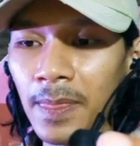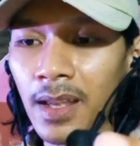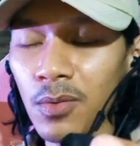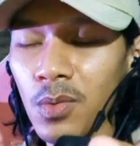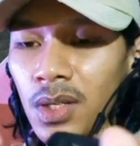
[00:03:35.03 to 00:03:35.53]

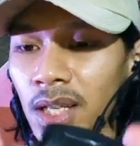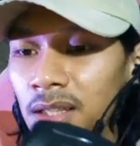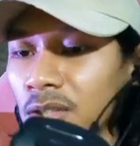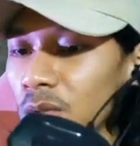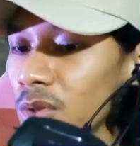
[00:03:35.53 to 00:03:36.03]
Aku ngeliat
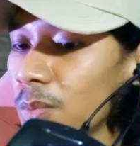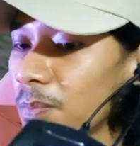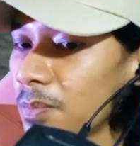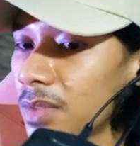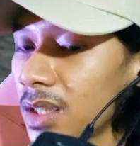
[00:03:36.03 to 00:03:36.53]
di YouTube
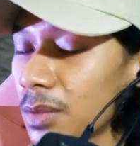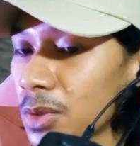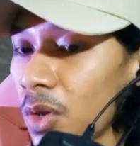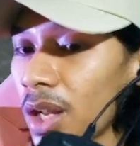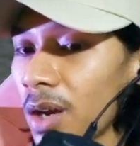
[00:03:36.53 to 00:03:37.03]

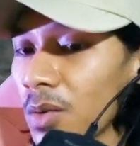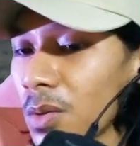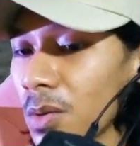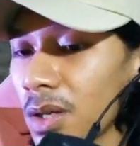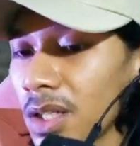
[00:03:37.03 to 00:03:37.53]
soalnya
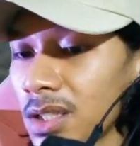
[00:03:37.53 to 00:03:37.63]
aku